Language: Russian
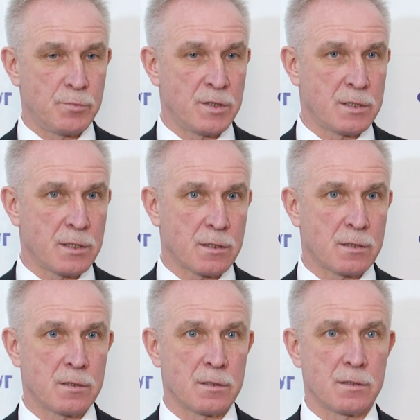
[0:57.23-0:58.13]
50
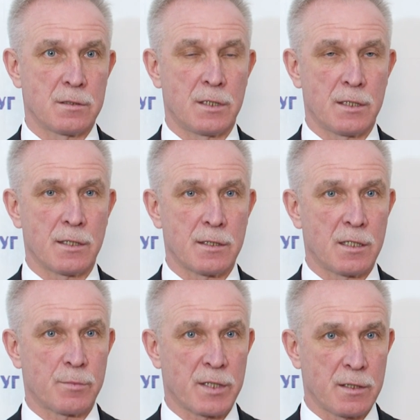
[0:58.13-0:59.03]

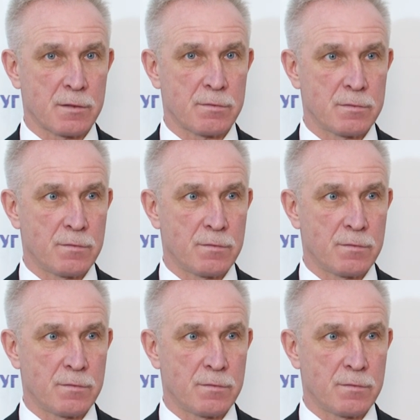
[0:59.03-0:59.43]
региональных проектов